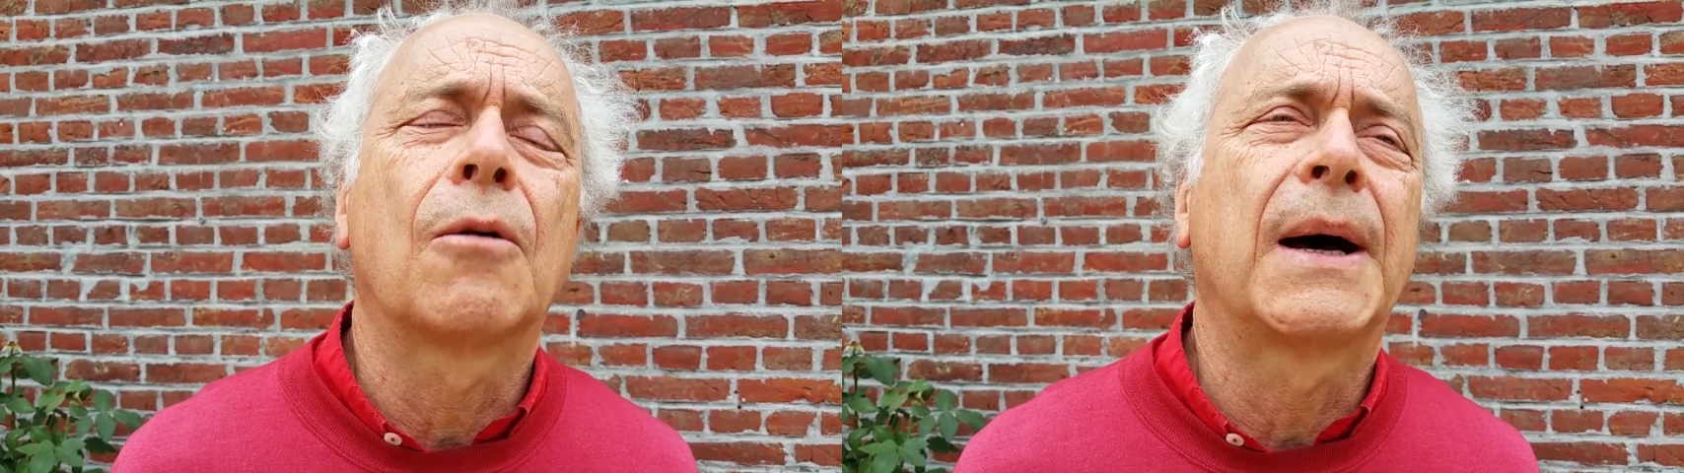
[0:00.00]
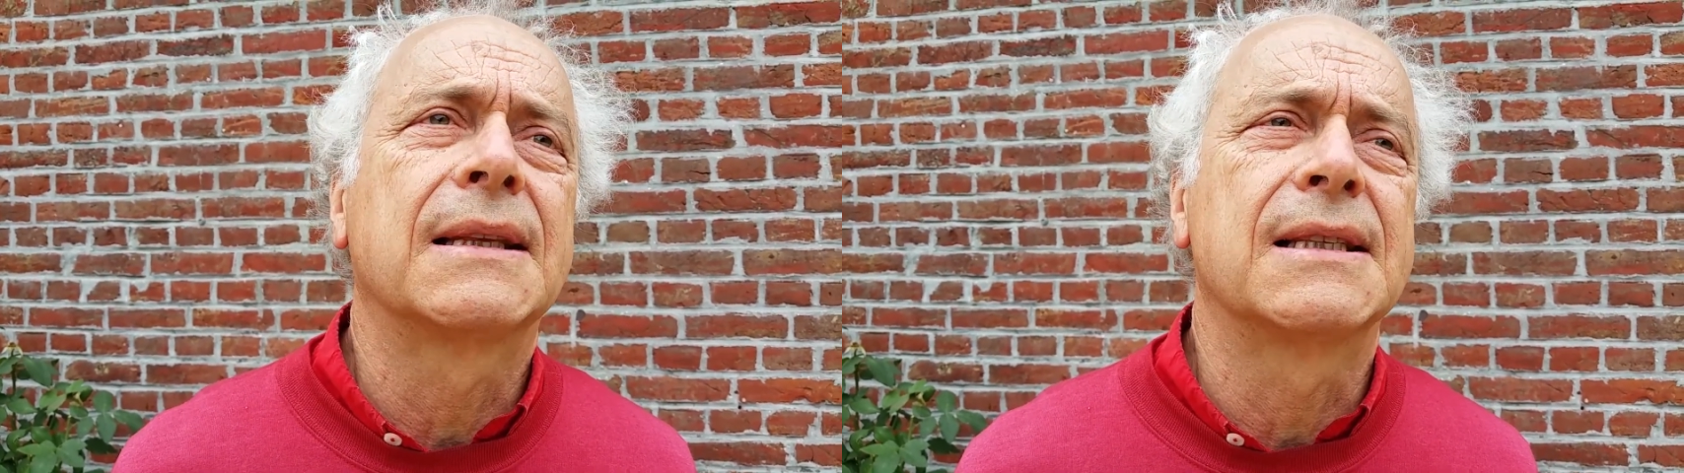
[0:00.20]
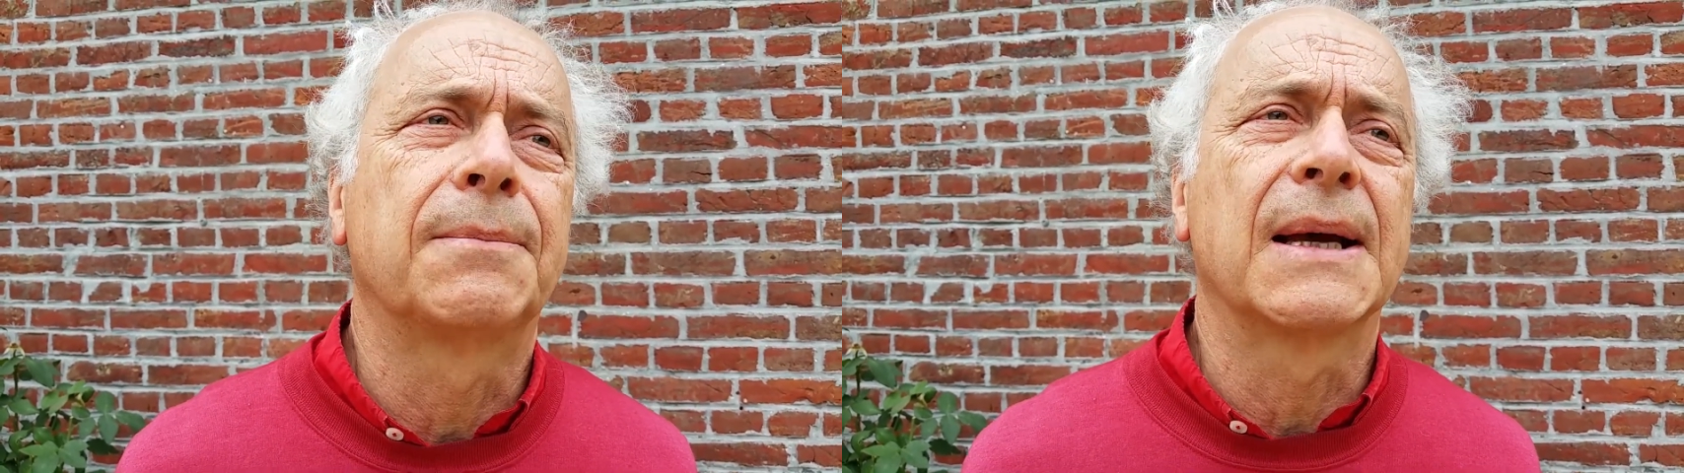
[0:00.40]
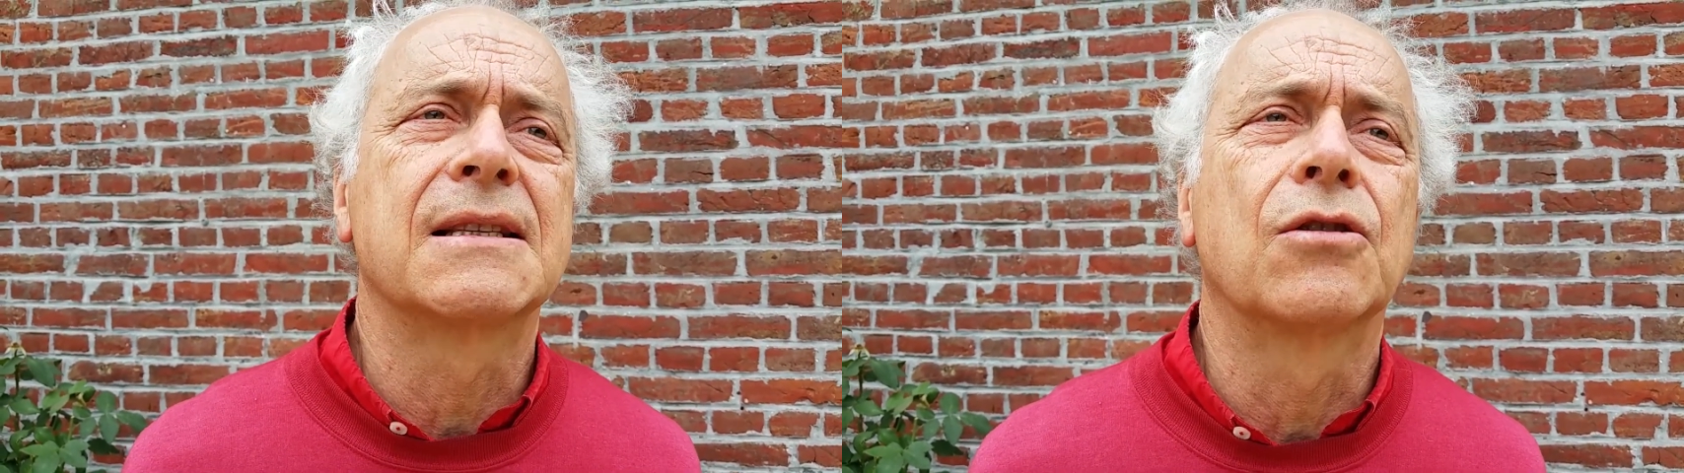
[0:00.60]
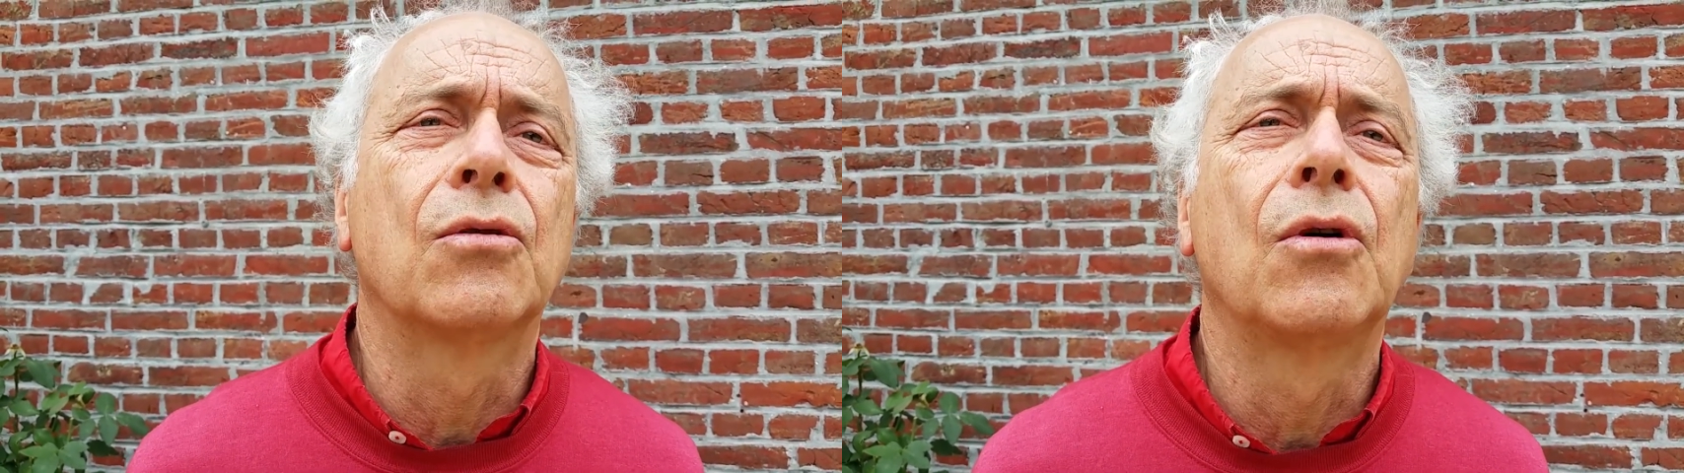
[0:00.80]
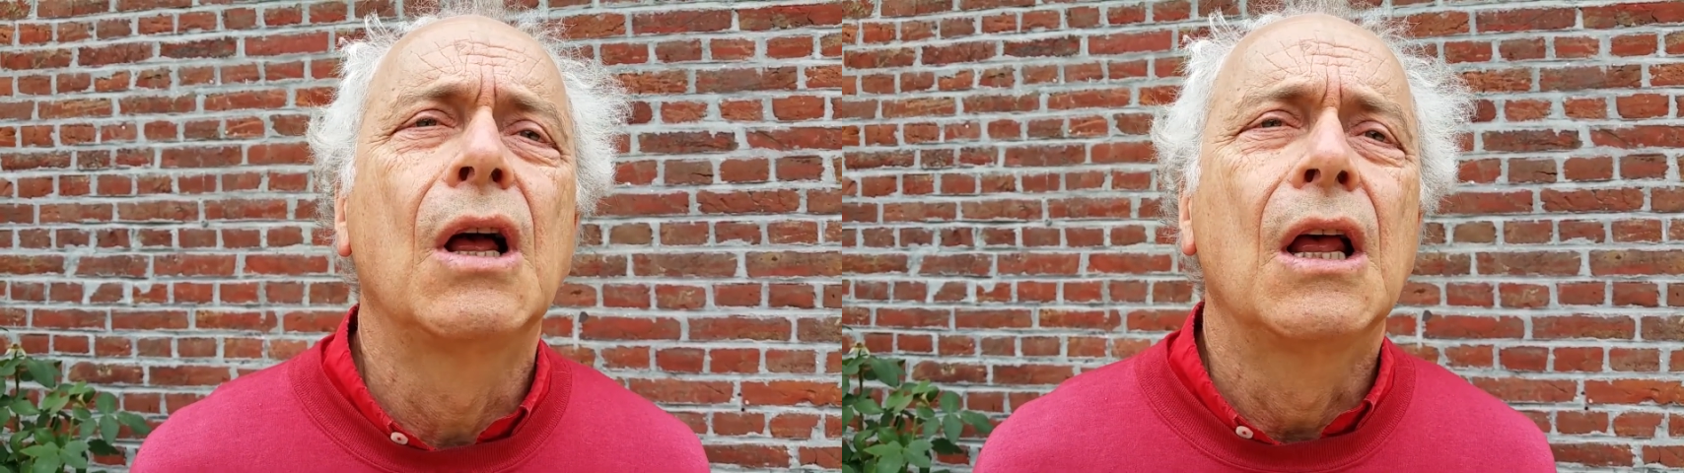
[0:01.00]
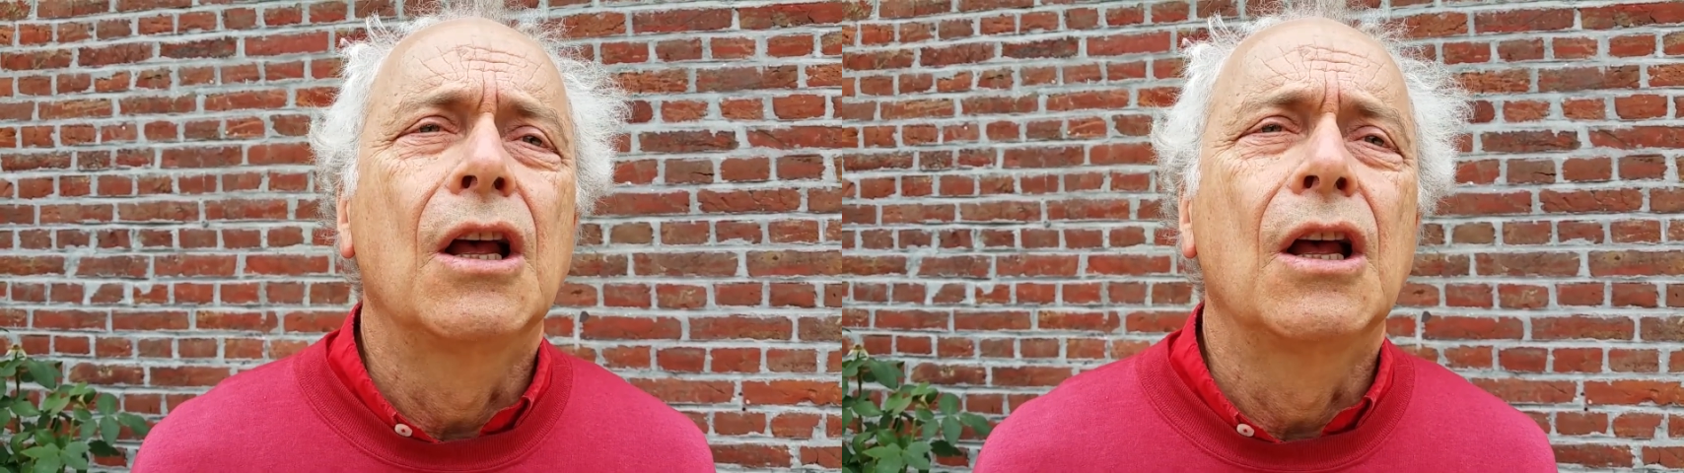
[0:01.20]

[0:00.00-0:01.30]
leur participation